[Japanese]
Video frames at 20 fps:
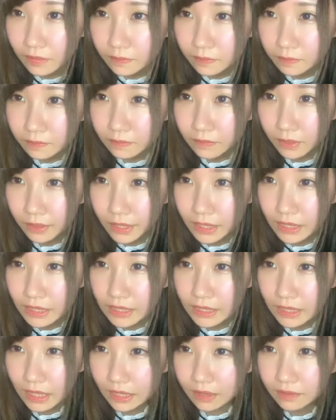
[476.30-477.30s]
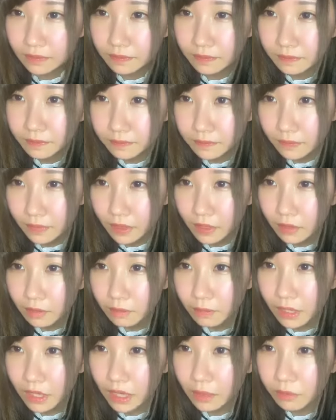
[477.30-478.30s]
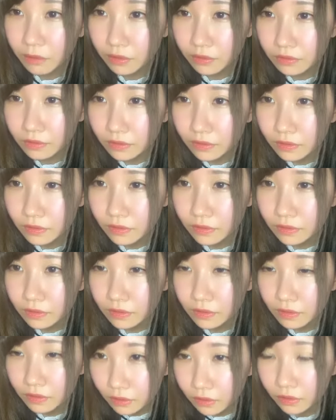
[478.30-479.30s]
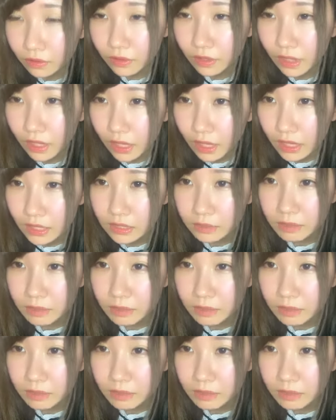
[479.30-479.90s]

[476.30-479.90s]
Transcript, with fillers: うん萩地さんバカボンのは